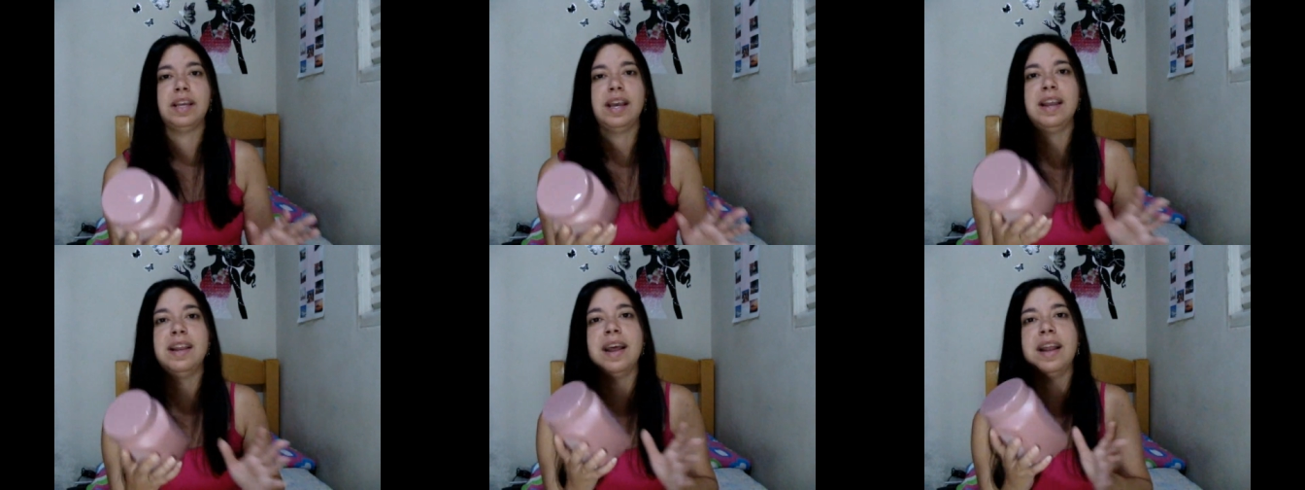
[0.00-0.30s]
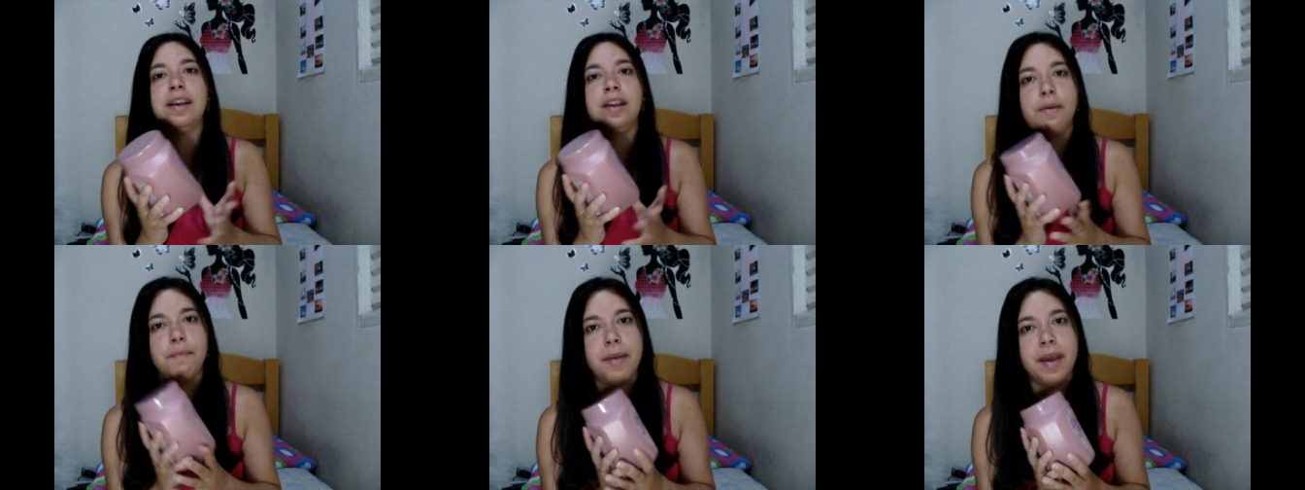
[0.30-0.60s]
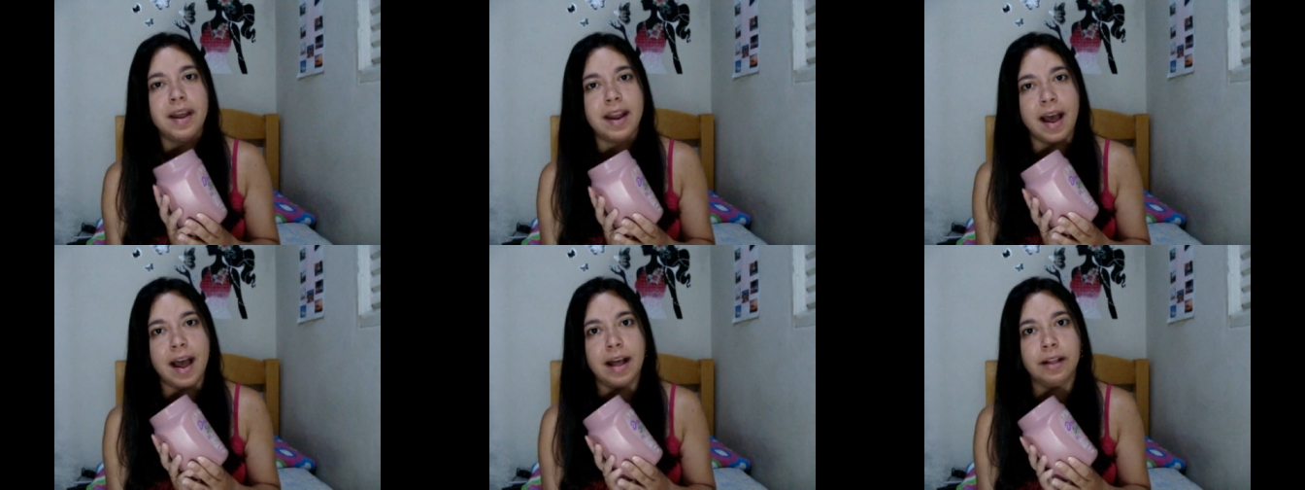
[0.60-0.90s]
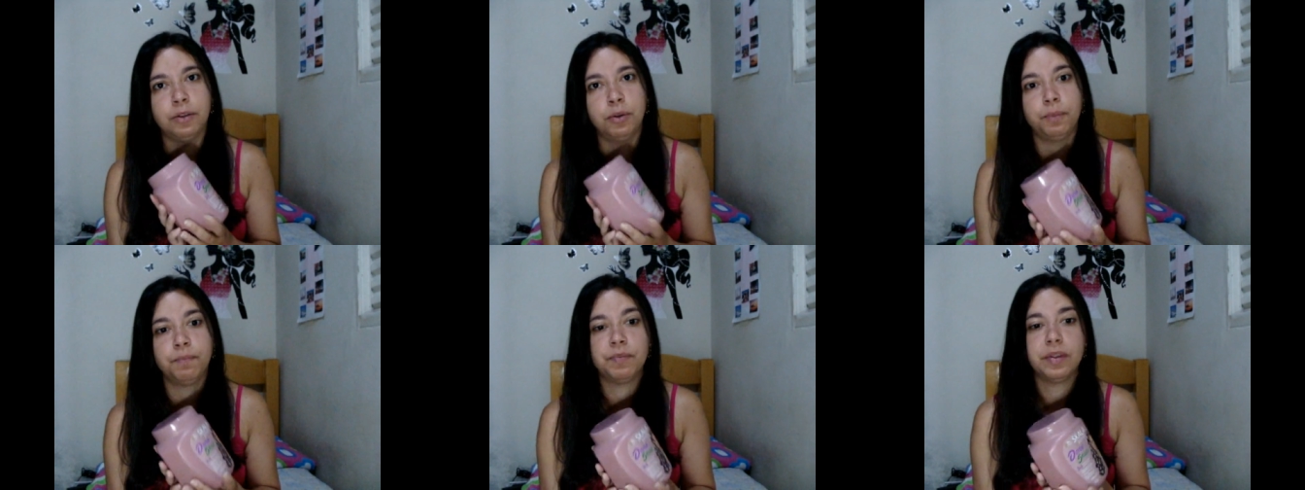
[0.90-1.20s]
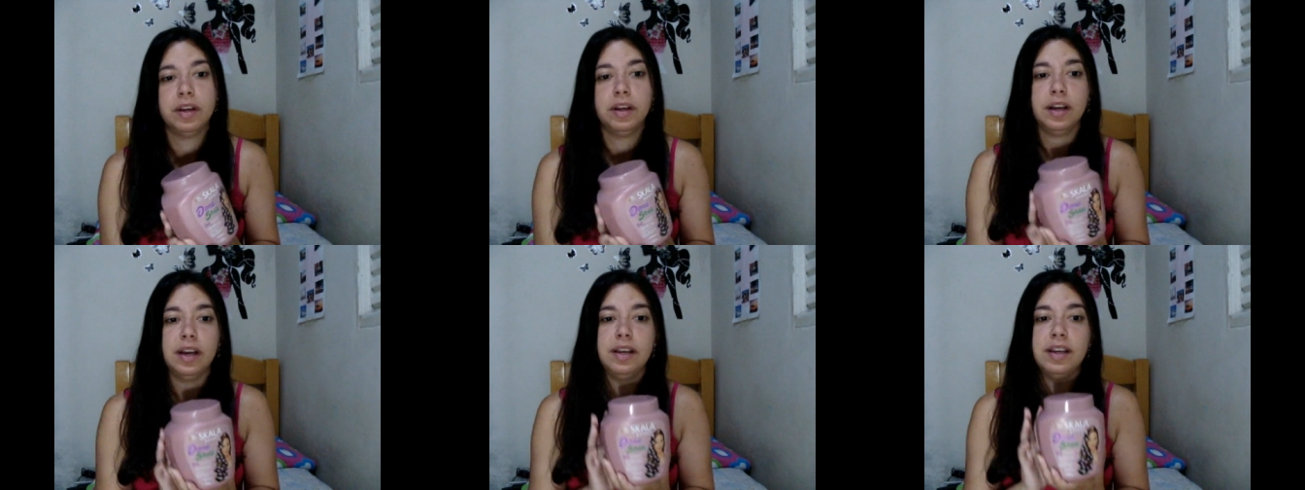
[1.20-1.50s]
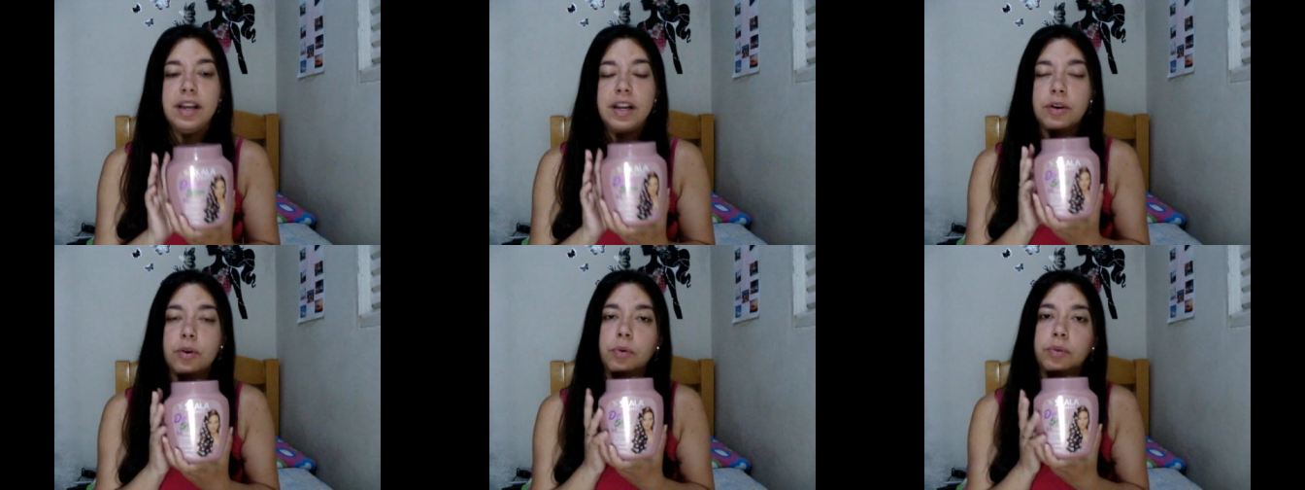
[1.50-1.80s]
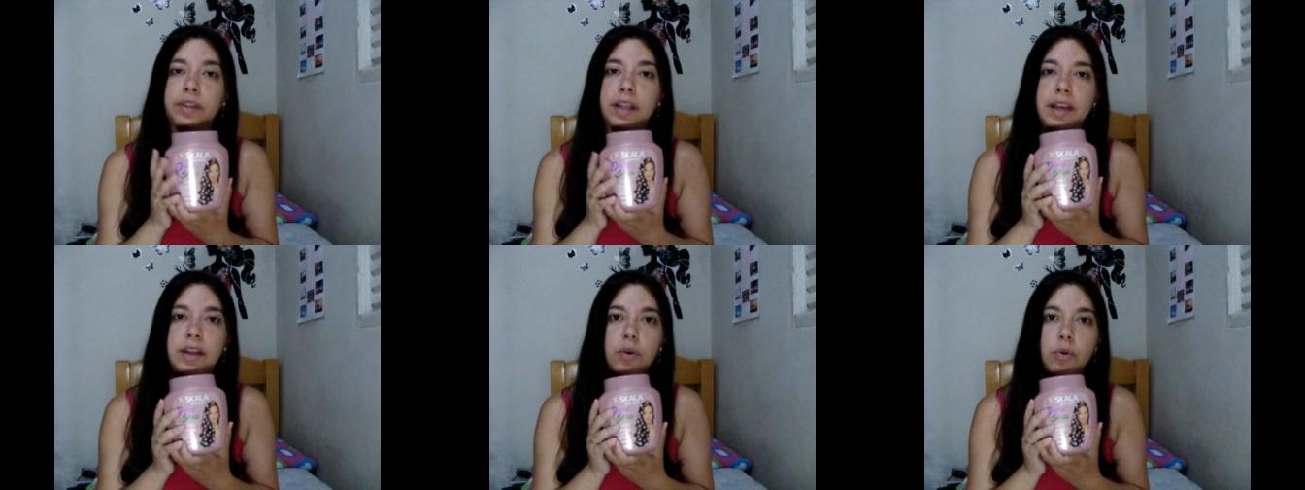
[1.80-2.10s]
Ele é liberado e ele
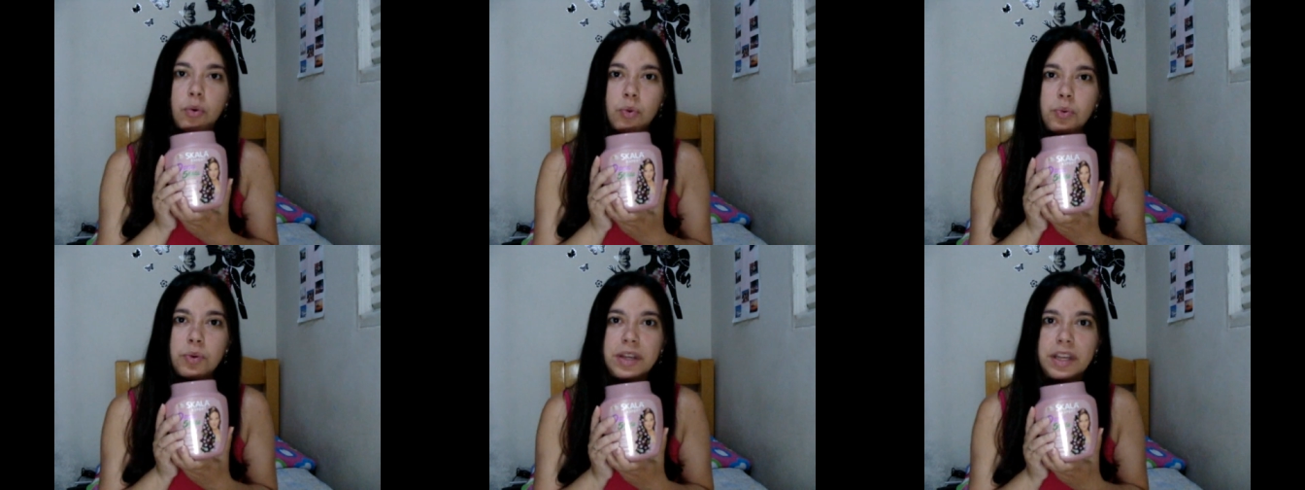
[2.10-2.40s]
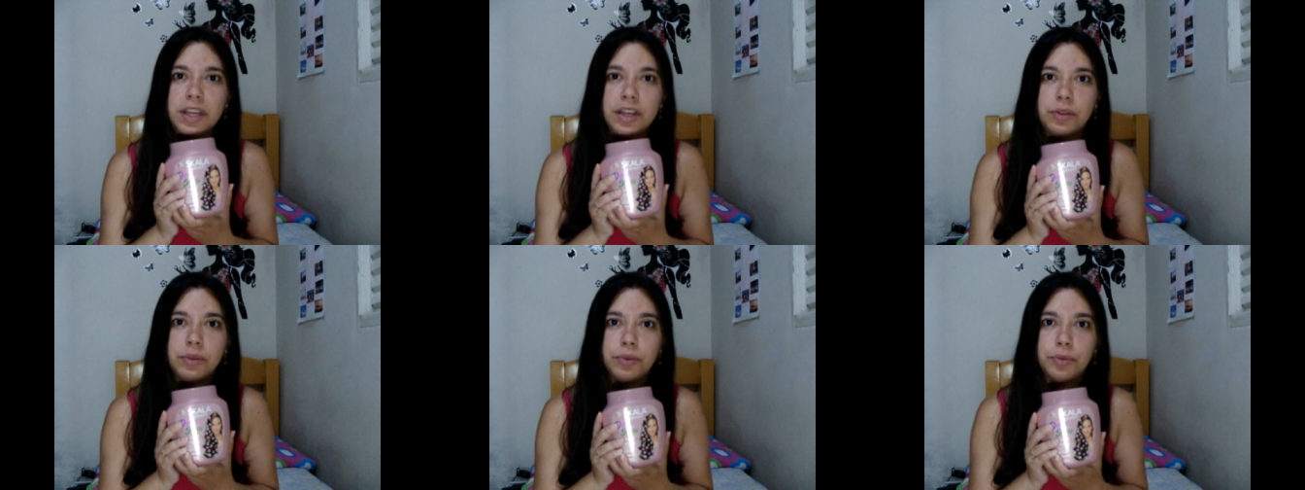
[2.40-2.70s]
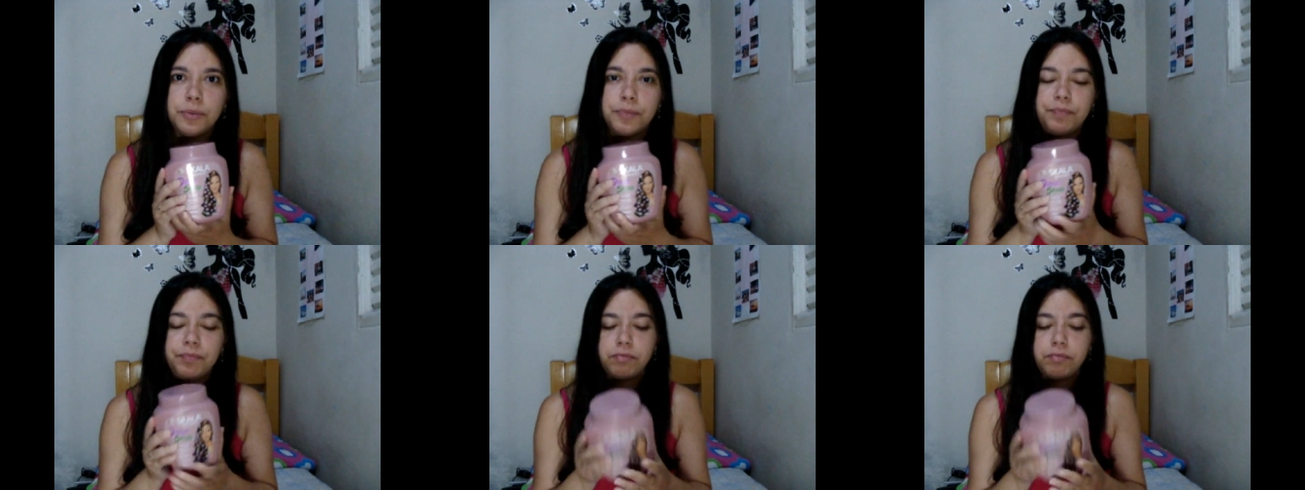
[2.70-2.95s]
contém 1 kg.